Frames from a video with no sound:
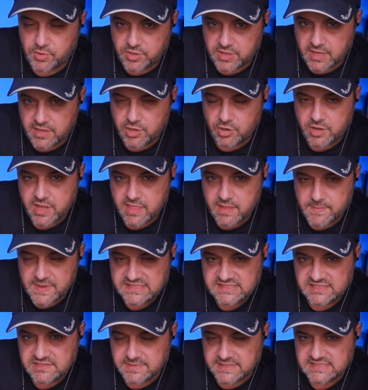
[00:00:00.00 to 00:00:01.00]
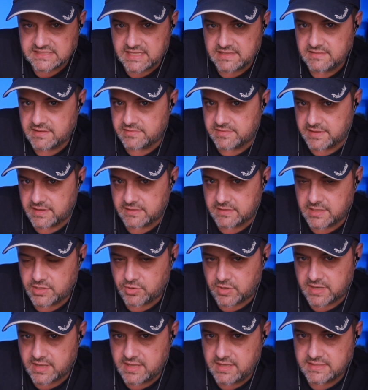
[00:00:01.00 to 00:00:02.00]
porque creo que además es bastante
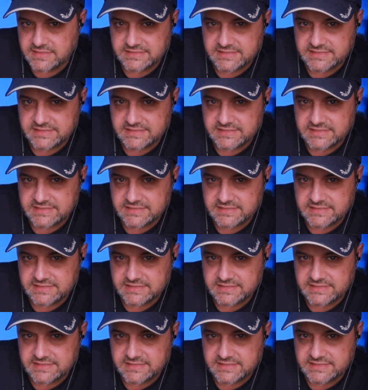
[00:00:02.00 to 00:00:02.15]
certero aquí.